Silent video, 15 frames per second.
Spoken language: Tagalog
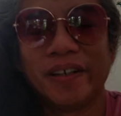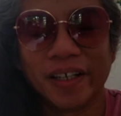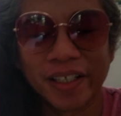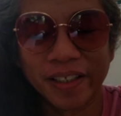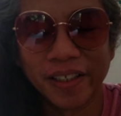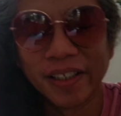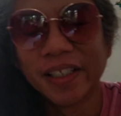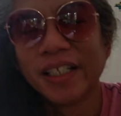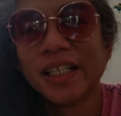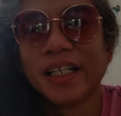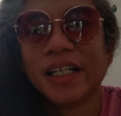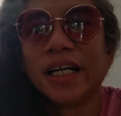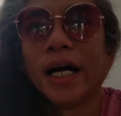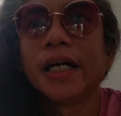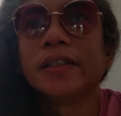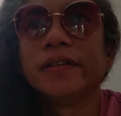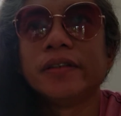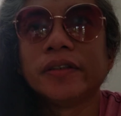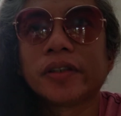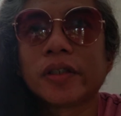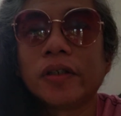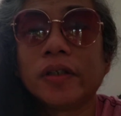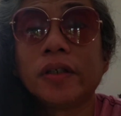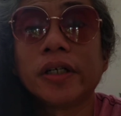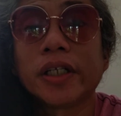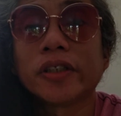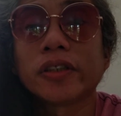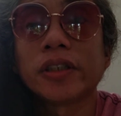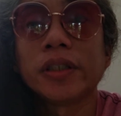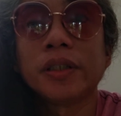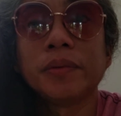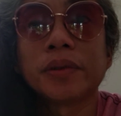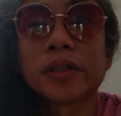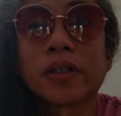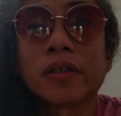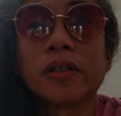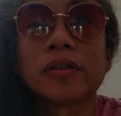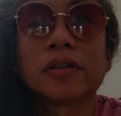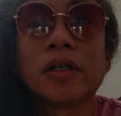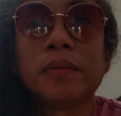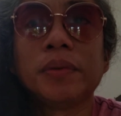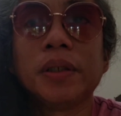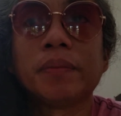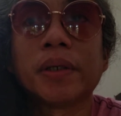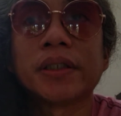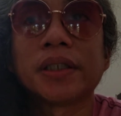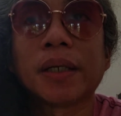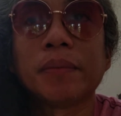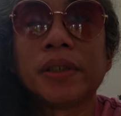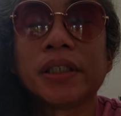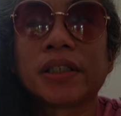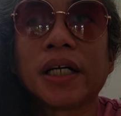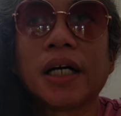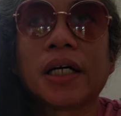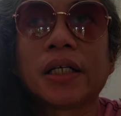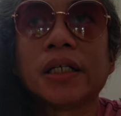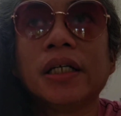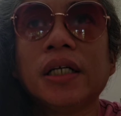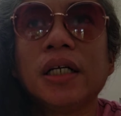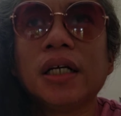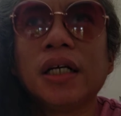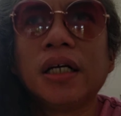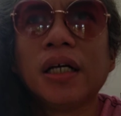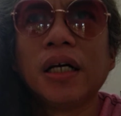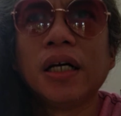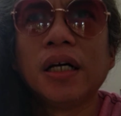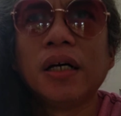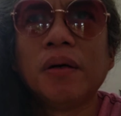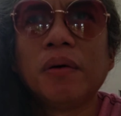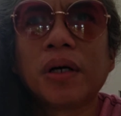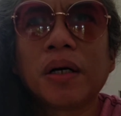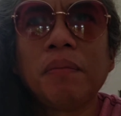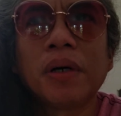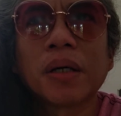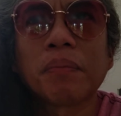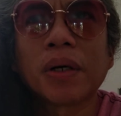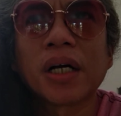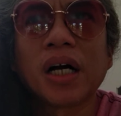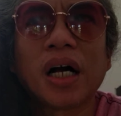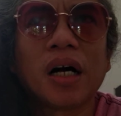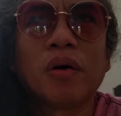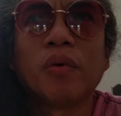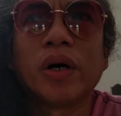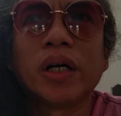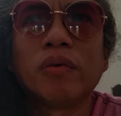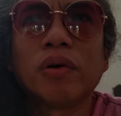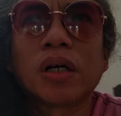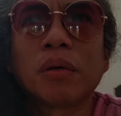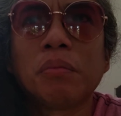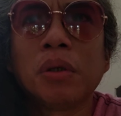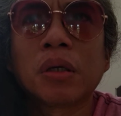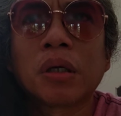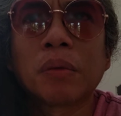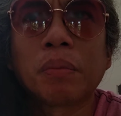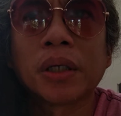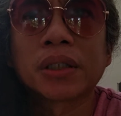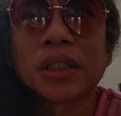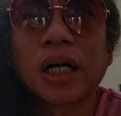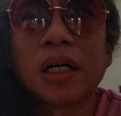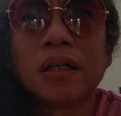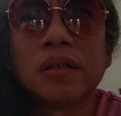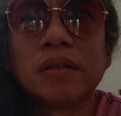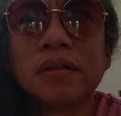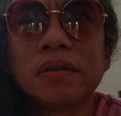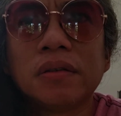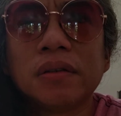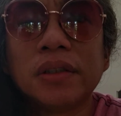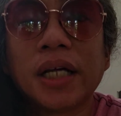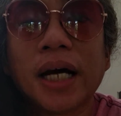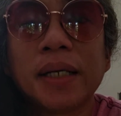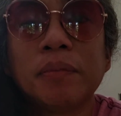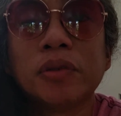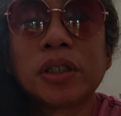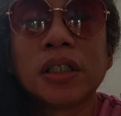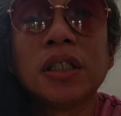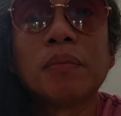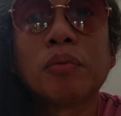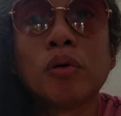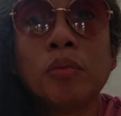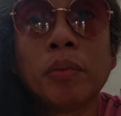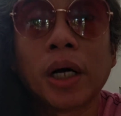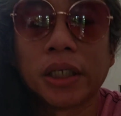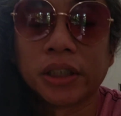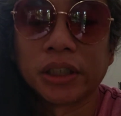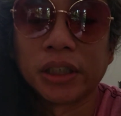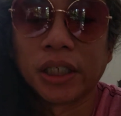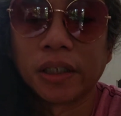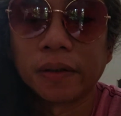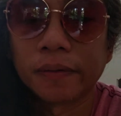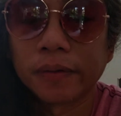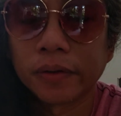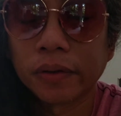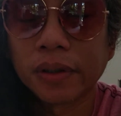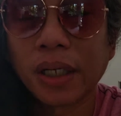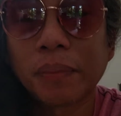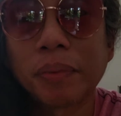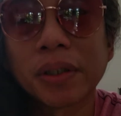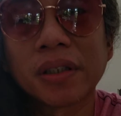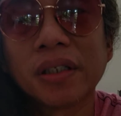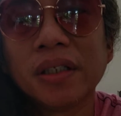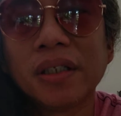okay. Ayun, so ito si Mr. Tom Hipe, sabi niya sa akin, huwag kang makipag-away, huwag kang makipagtalo, daan mo sa diplomasya. So dapat,